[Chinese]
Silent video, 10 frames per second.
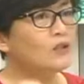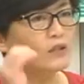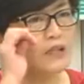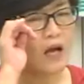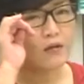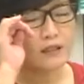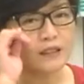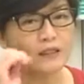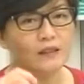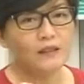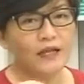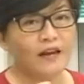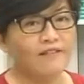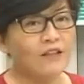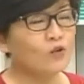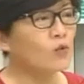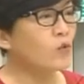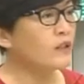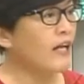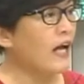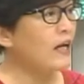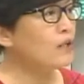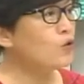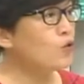这到底开发中国家